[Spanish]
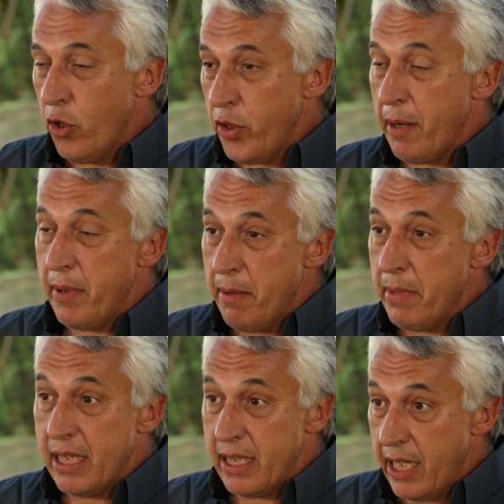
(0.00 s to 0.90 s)
2 de abril
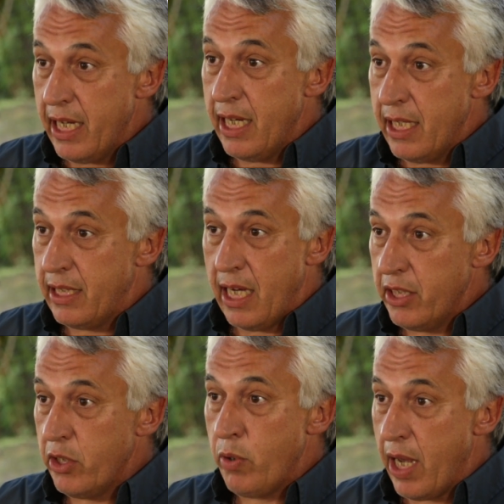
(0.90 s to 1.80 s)
me enteré
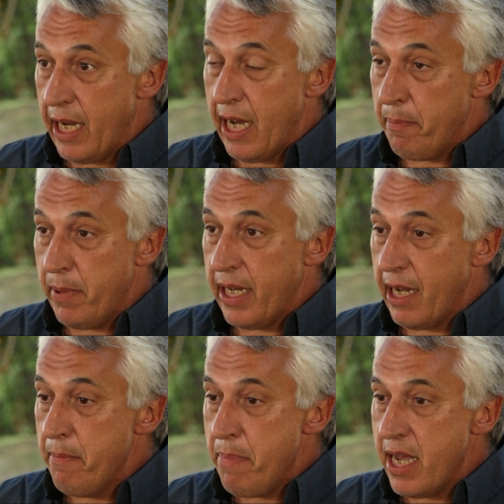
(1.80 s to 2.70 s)
estando en una carpa de
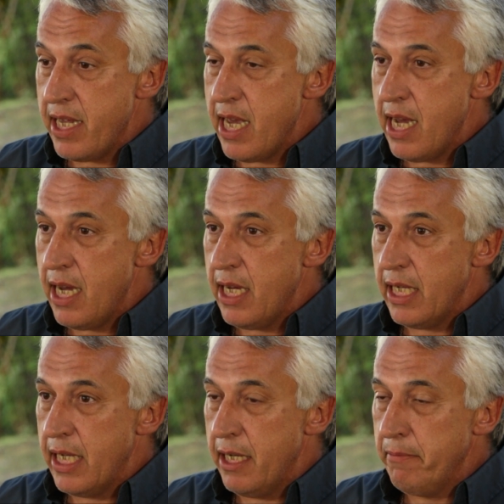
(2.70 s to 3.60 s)
campaña
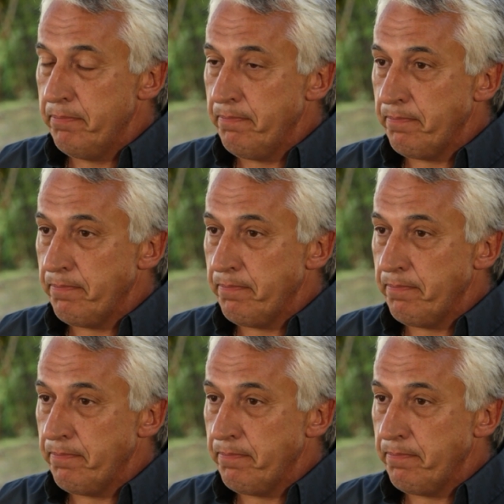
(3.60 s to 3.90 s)
en